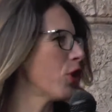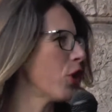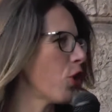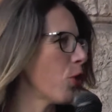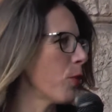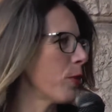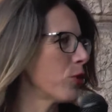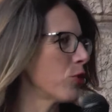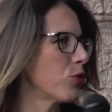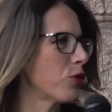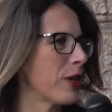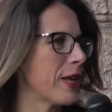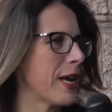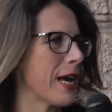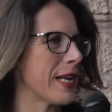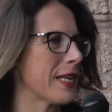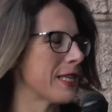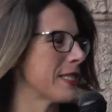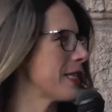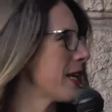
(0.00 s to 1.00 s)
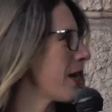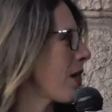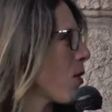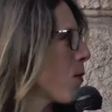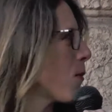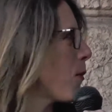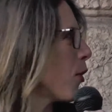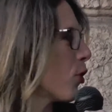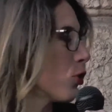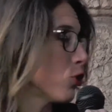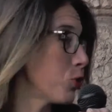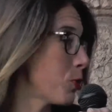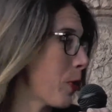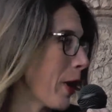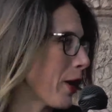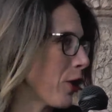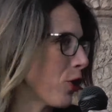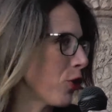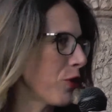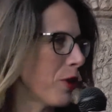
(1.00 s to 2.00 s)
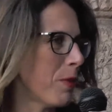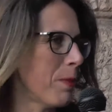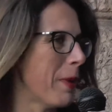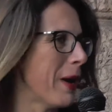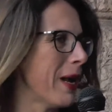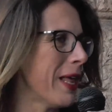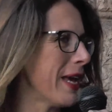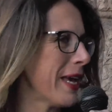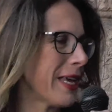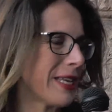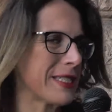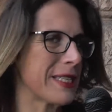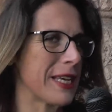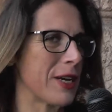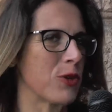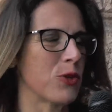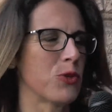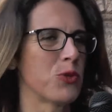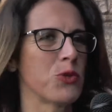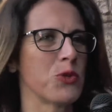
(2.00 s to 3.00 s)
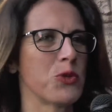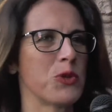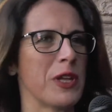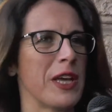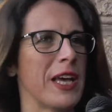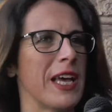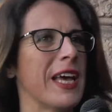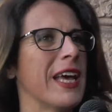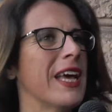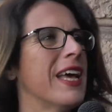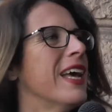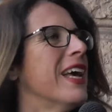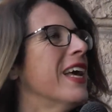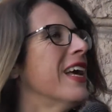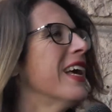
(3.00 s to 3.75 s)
che come tutti gli anni sarà un po' lo specchio del palese con tutte